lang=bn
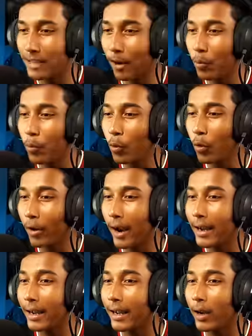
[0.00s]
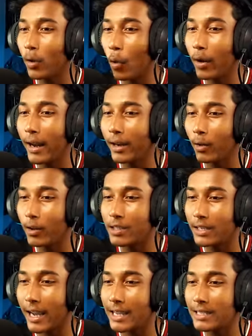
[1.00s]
দেখো পুরো গাড়িটাকে গোল্ডেন করেছি গাইস